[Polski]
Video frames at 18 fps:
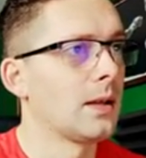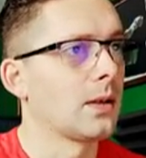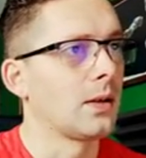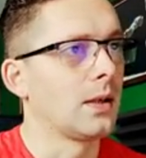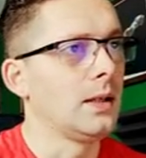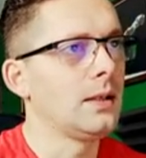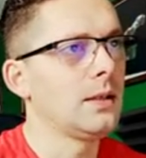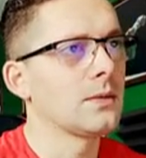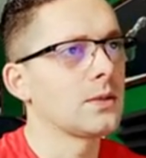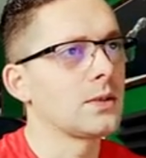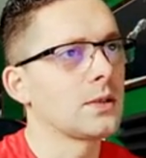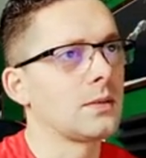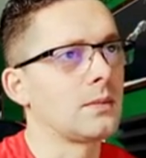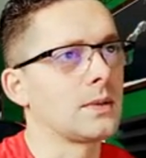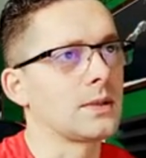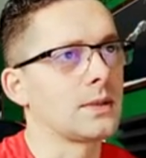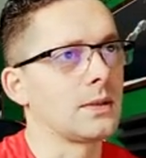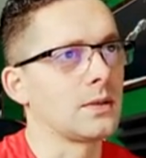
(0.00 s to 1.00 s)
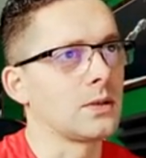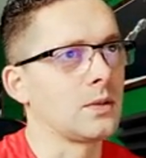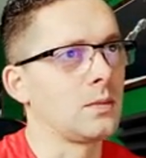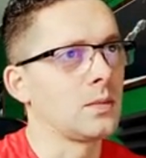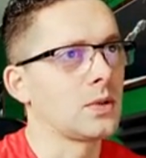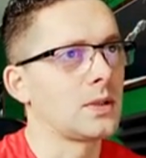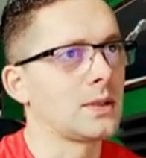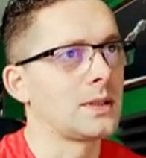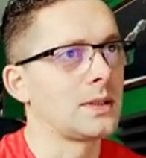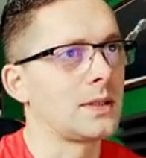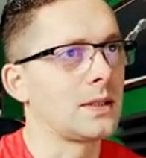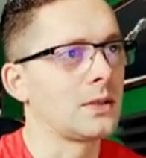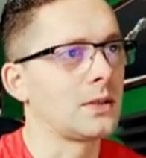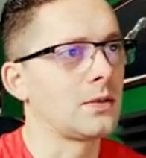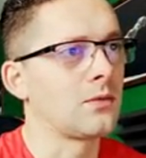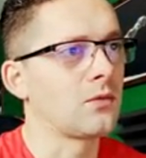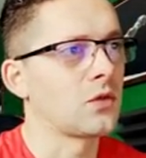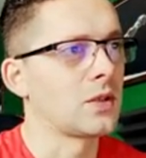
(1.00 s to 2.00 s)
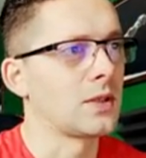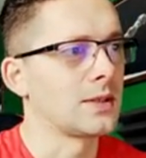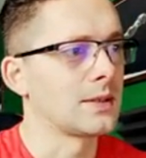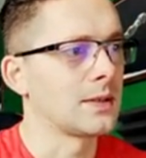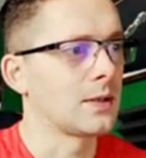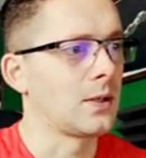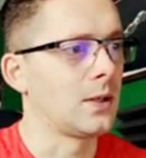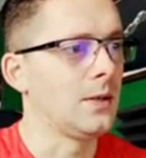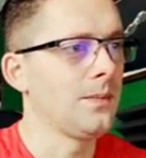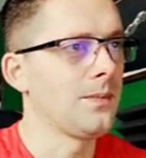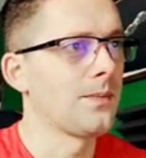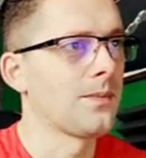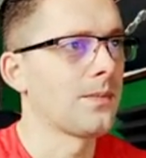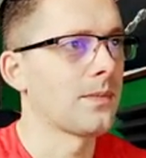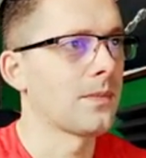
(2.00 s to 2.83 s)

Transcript: Kolejną rzeczą jest to, że muszę zaznaczyć wszystko,